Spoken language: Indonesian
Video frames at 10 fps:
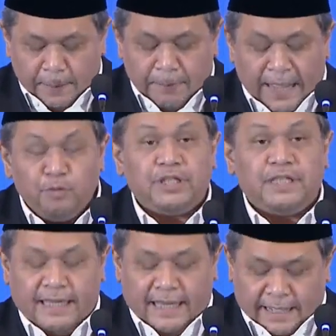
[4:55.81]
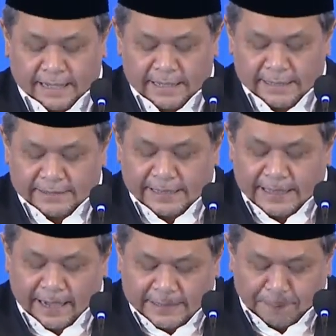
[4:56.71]
manusia
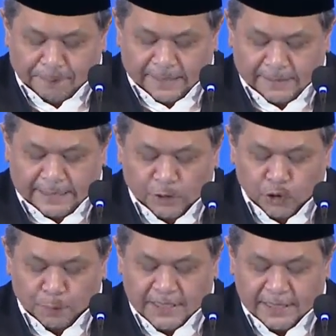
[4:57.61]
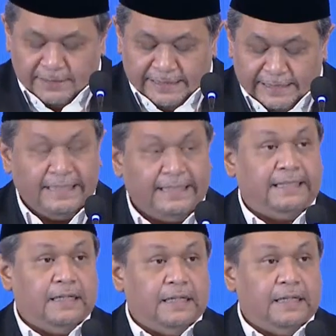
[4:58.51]
tidak dapat hidup sendiri.